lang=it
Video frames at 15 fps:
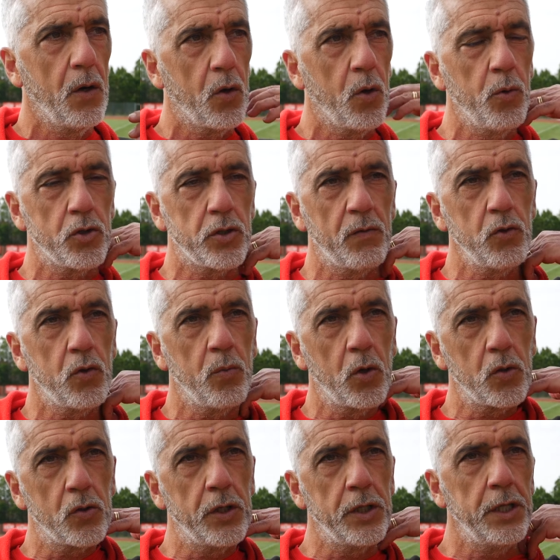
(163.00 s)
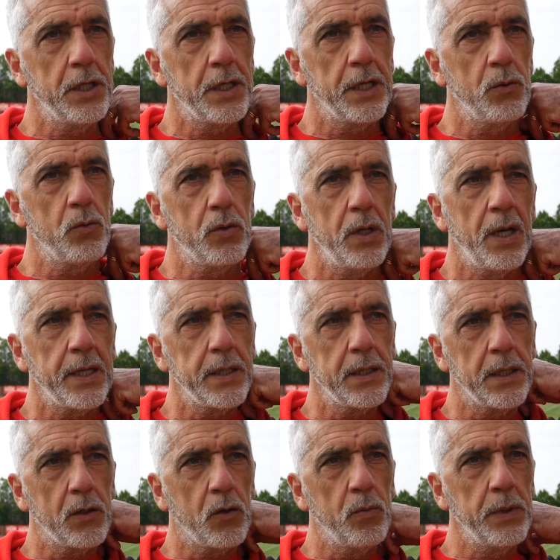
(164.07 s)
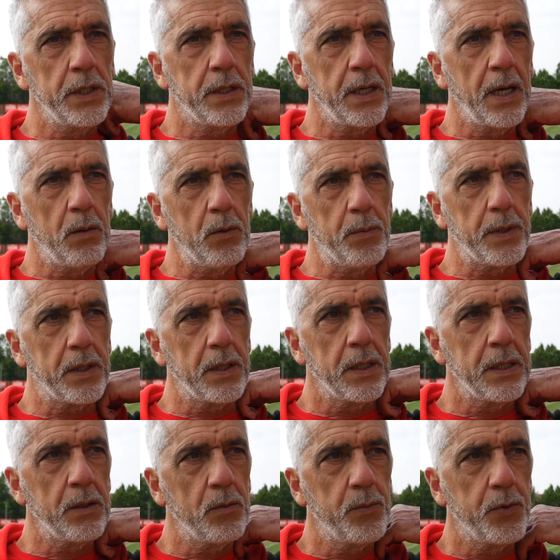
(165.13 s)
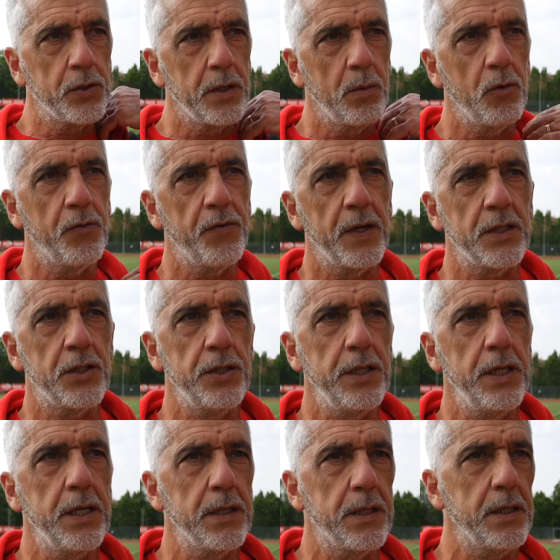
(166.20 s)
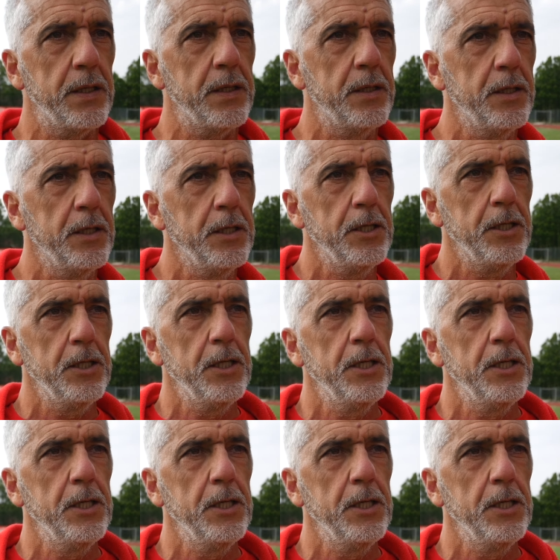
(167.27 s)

come ho già avuto modo di dire, è inutile anche che commentiamo perché non possiamo farci niente.